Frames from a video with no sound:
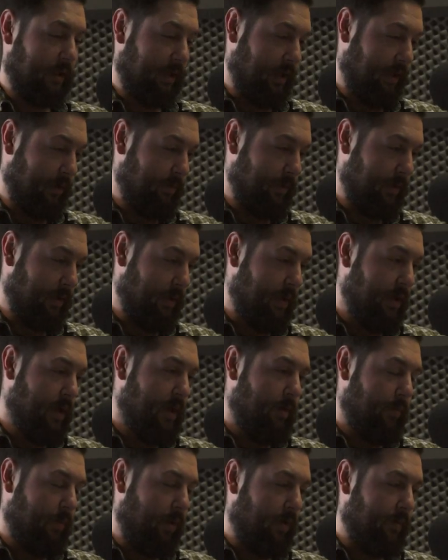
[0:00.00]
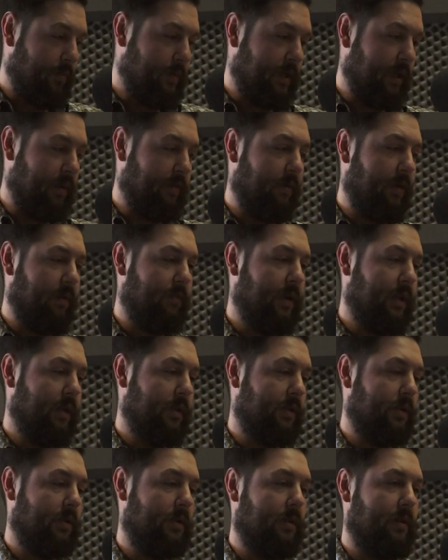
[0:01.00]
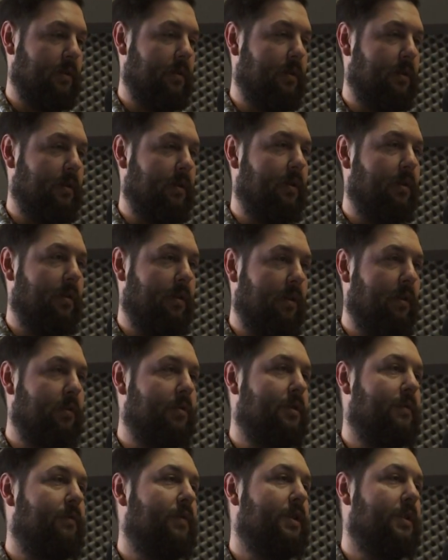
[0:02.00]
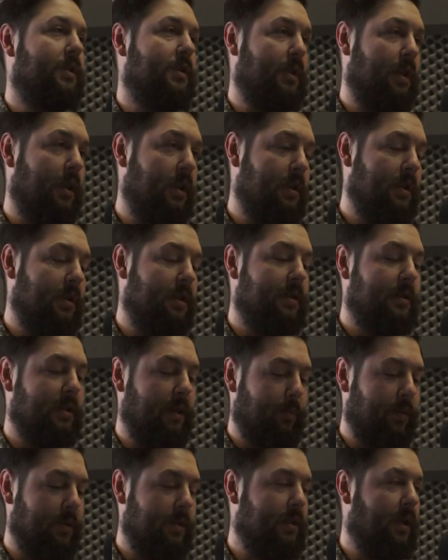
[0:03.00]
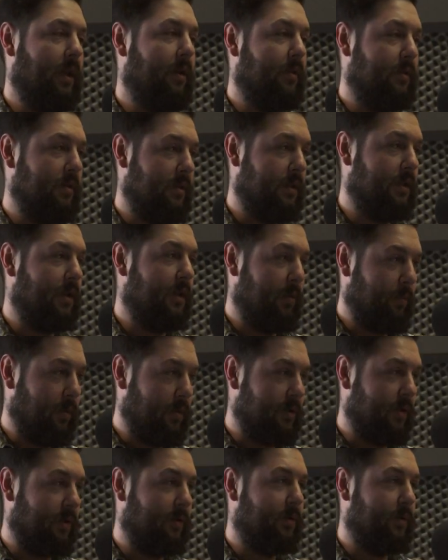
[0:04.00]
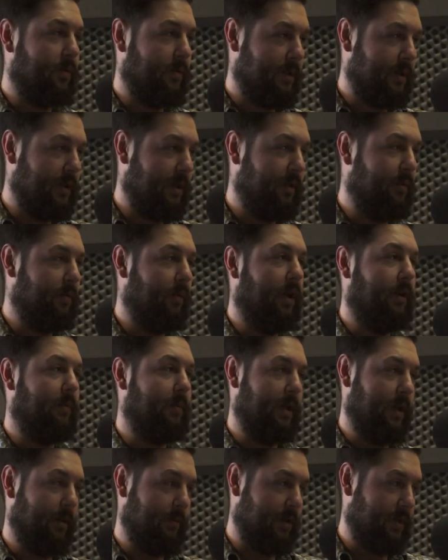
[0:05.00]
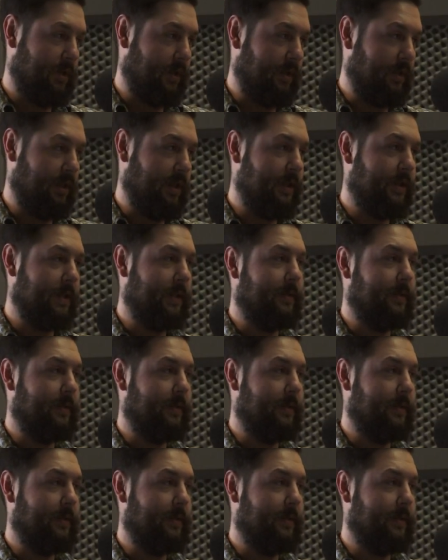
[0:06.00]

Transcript: tak jakby poobserwować. Oczywiście zapoznając się na początku z regulaminem. No właśnie, bo ja